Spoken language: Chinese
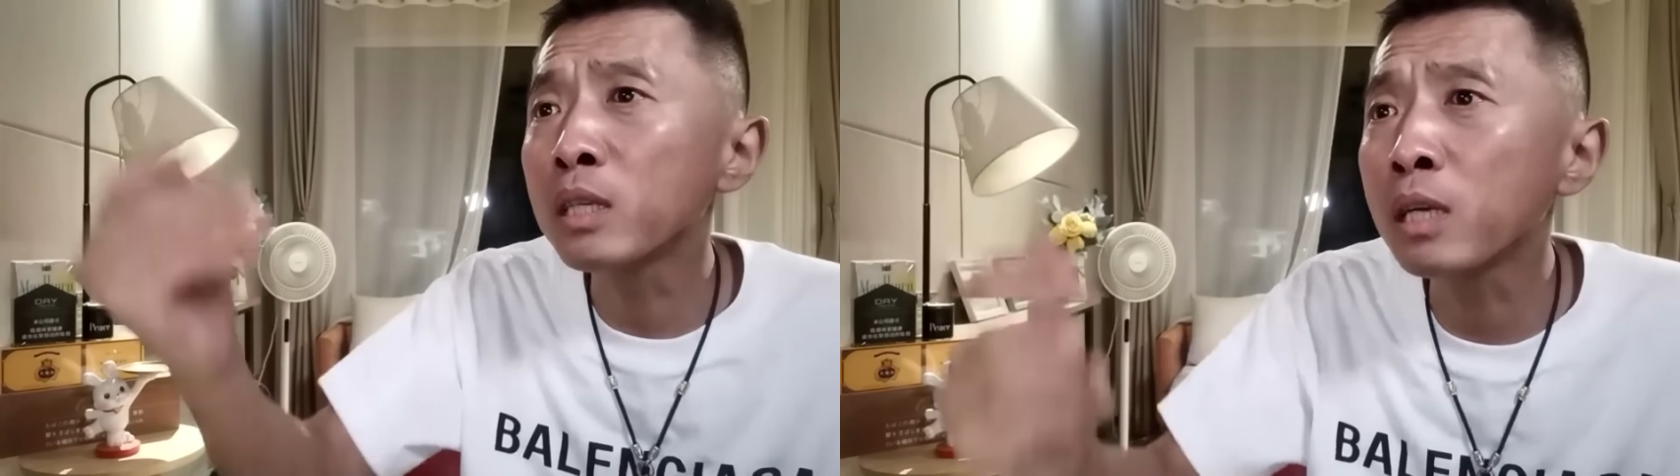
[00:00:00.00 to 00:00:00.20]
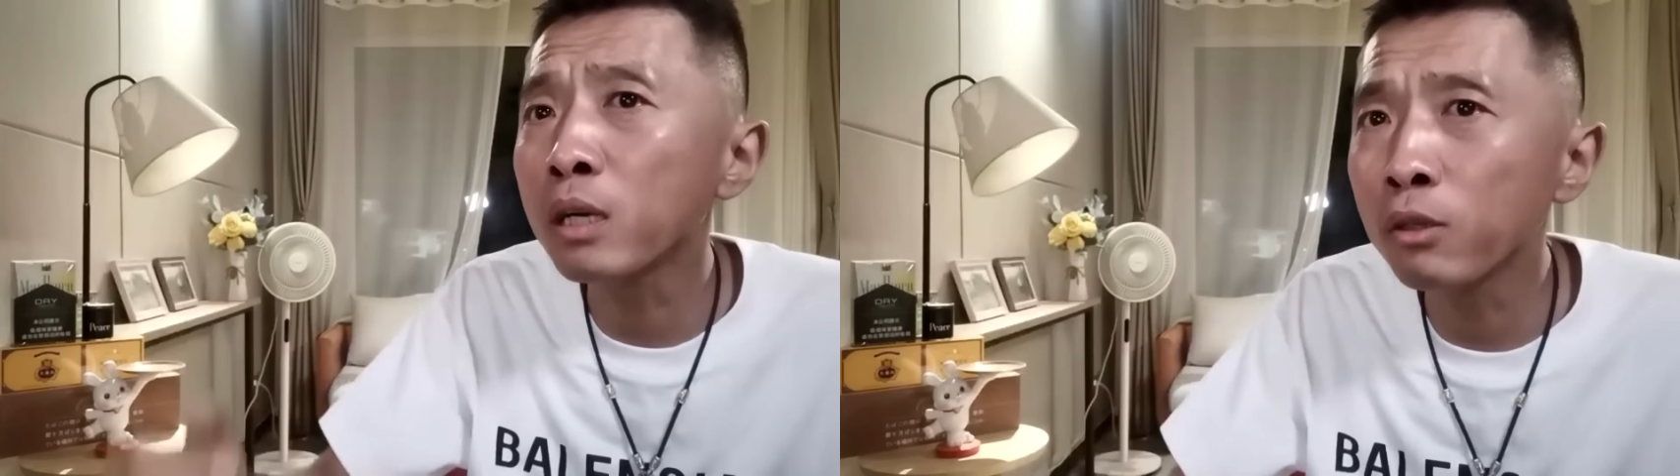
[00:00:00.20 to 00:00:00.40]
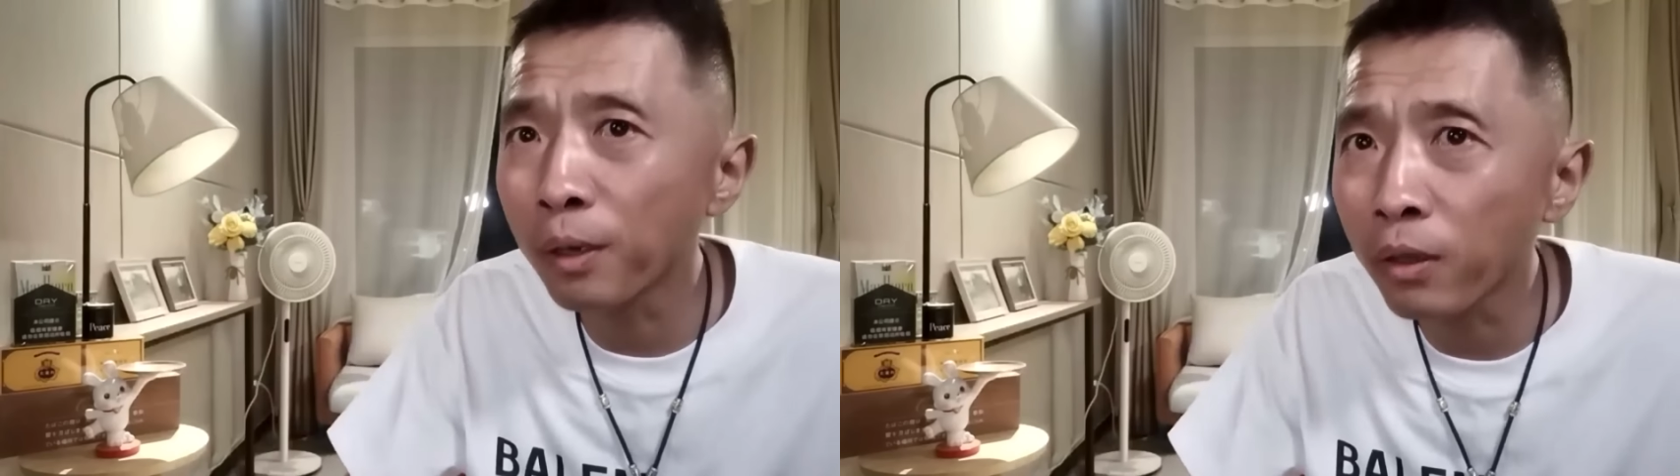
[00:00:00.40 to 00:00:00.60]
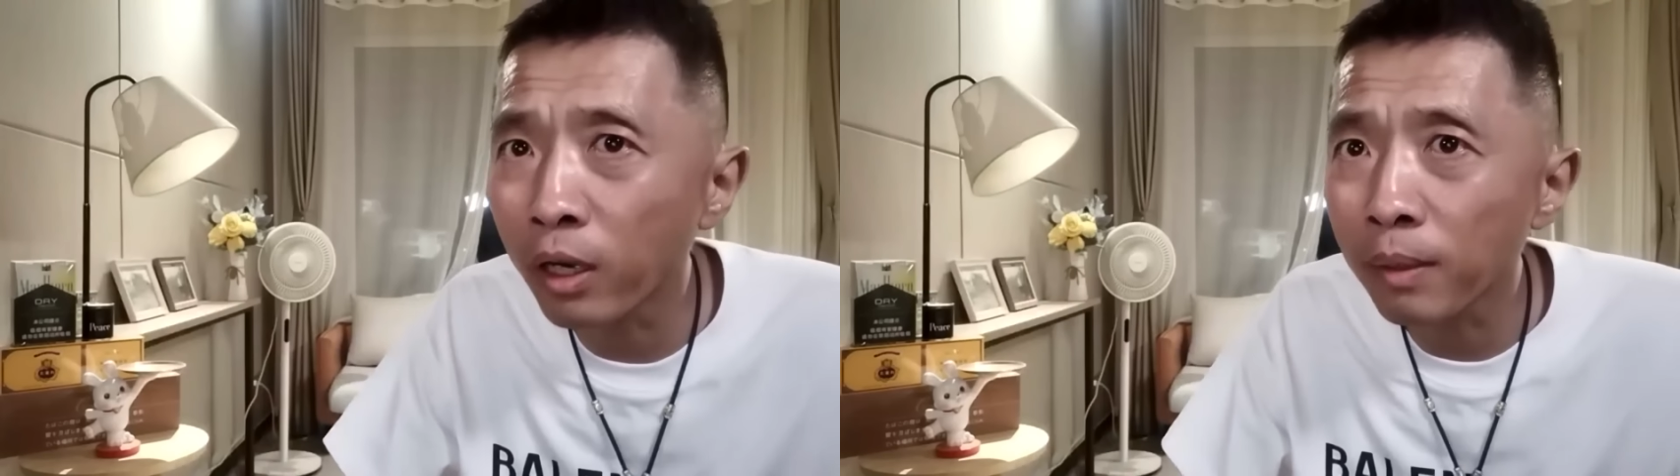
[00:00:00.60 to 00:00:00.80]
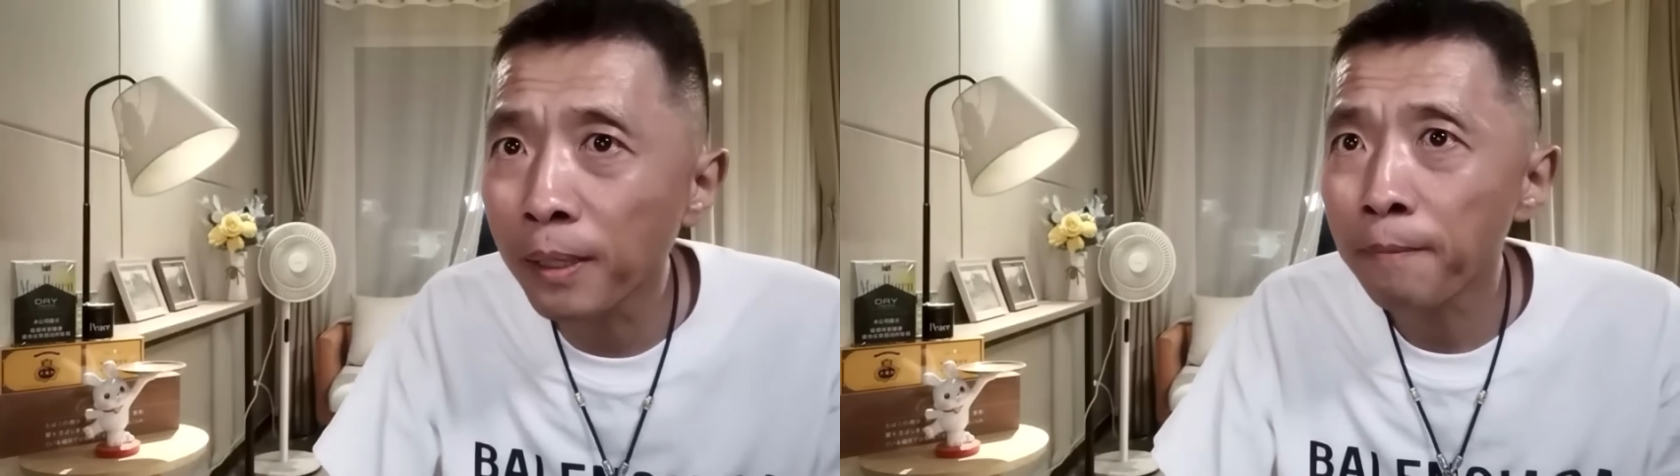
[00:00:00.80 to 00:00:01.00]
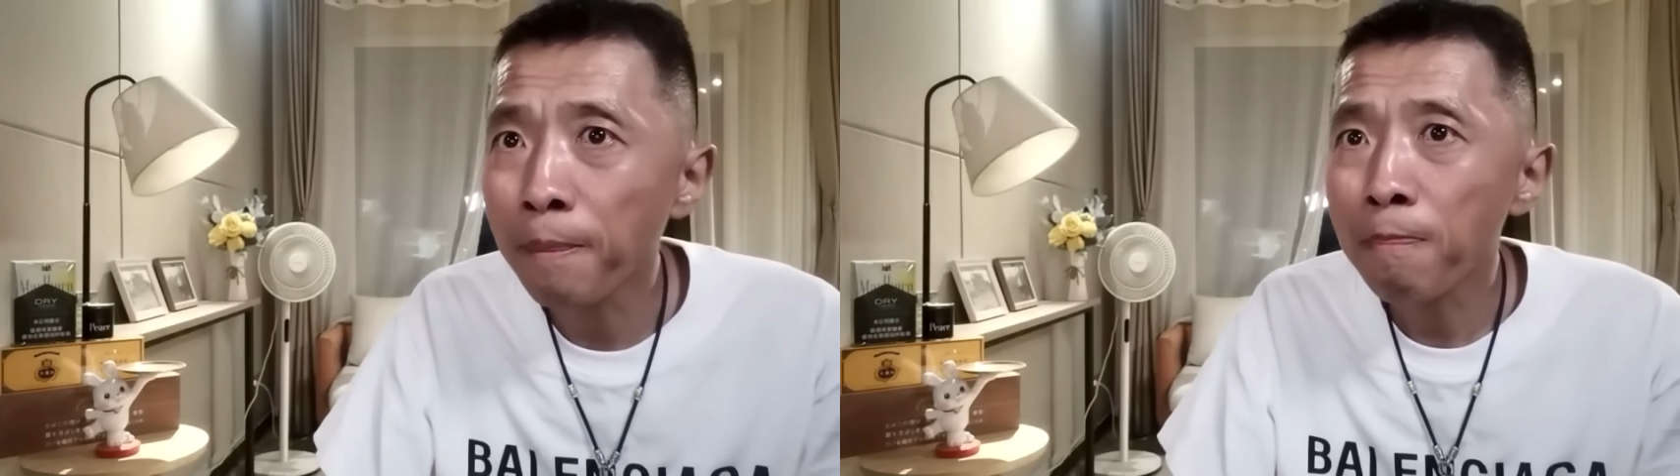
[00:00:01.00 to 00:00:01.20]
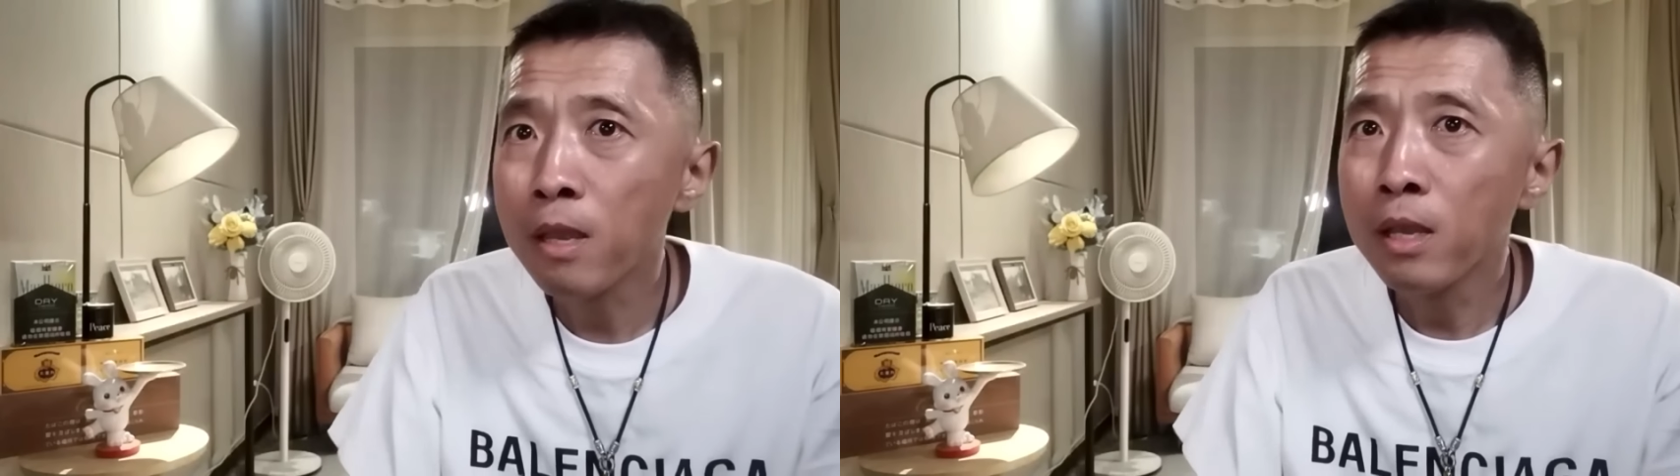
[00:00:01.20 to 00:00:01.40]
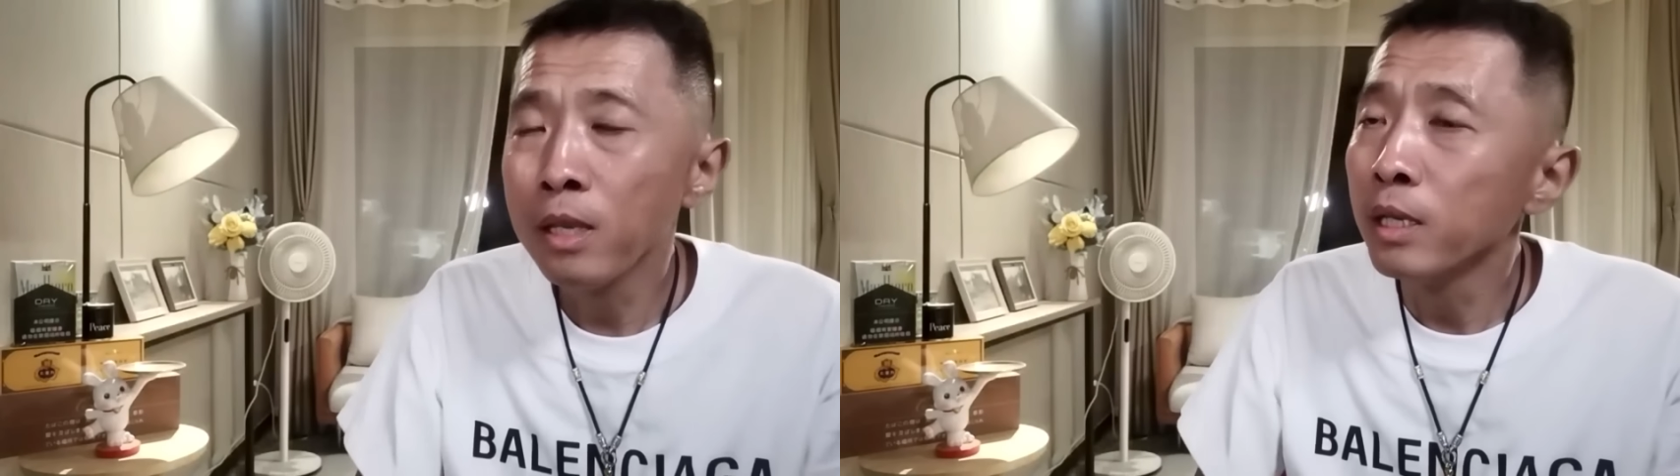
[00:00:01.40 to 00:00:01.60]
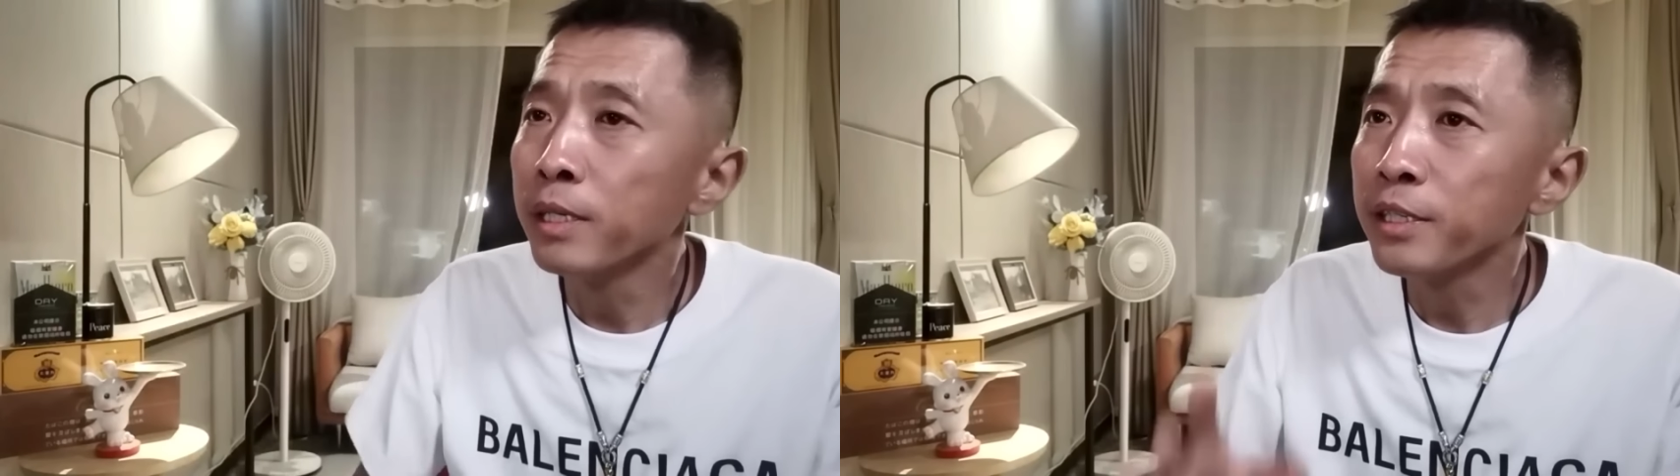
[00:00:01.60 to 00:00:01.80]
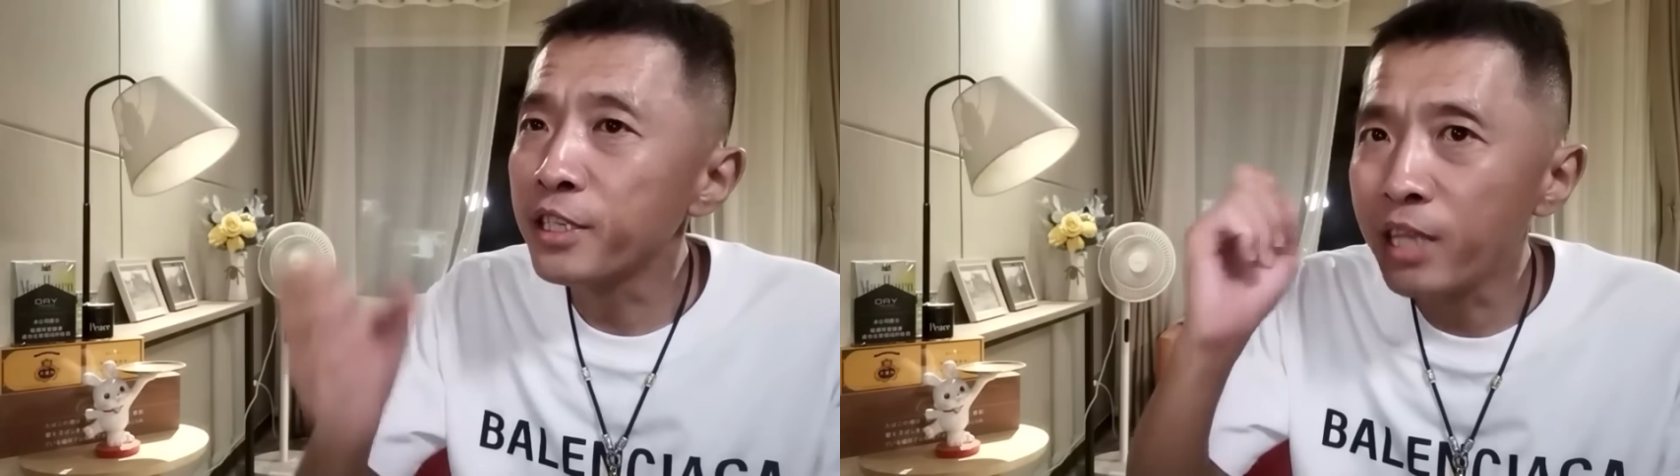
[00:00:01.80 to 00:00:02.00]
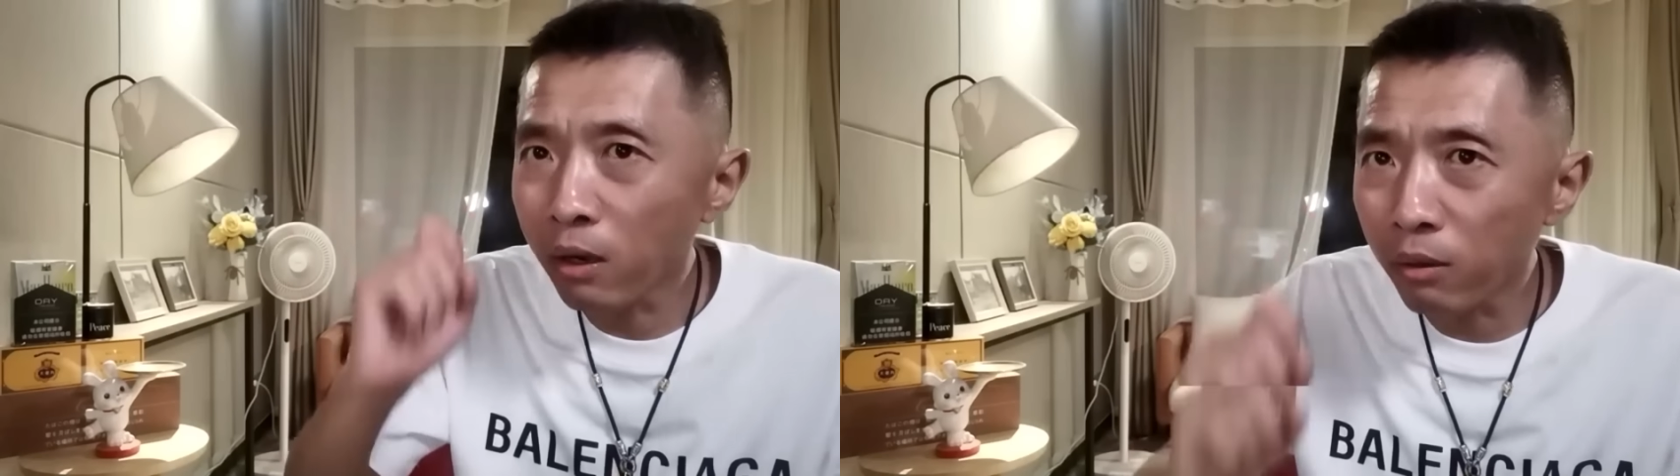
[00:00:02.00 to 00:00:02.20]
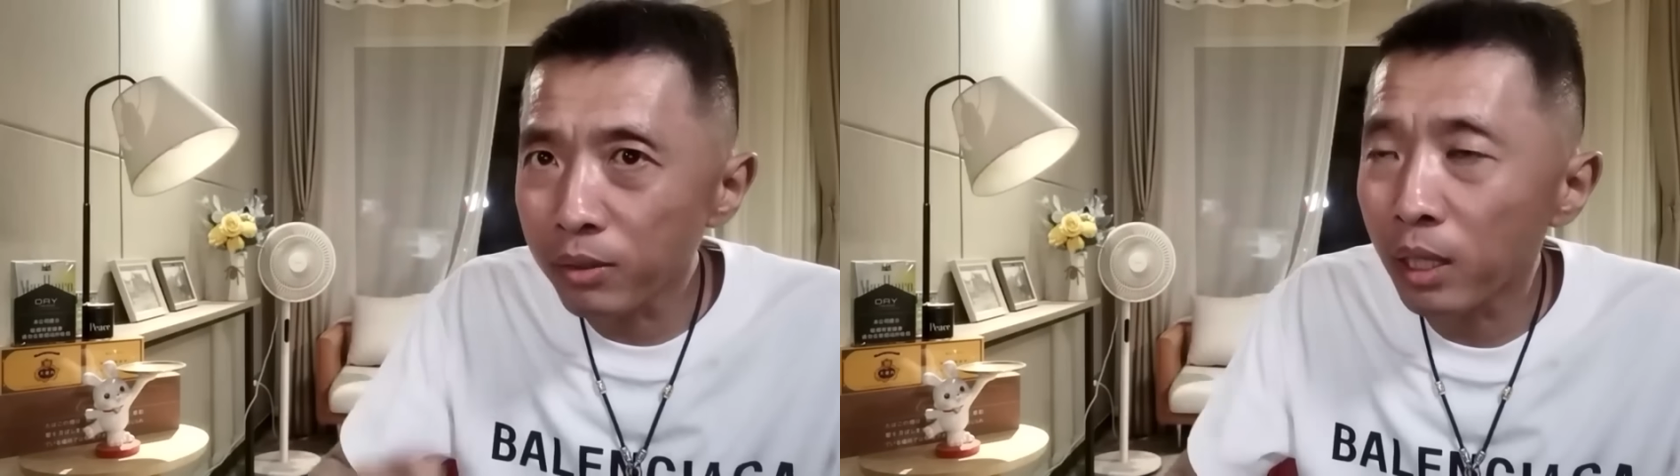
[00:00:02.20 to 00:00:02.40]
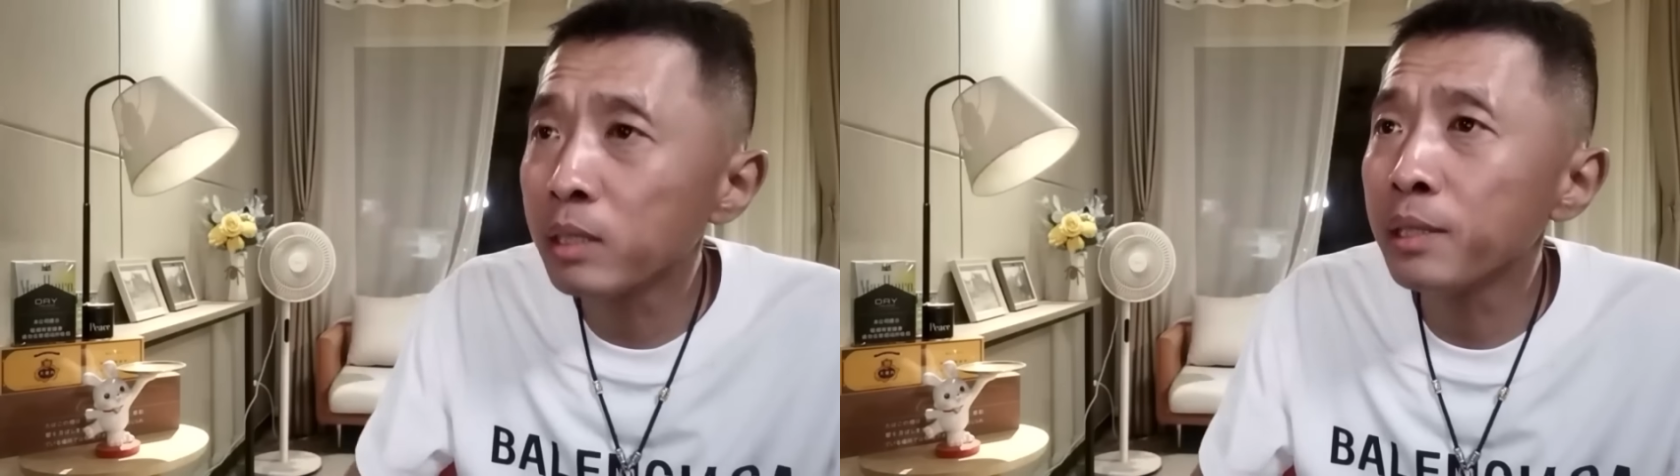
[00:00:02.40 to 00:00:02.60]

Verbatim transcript: 事儿要泡汤了吗？几天后呢？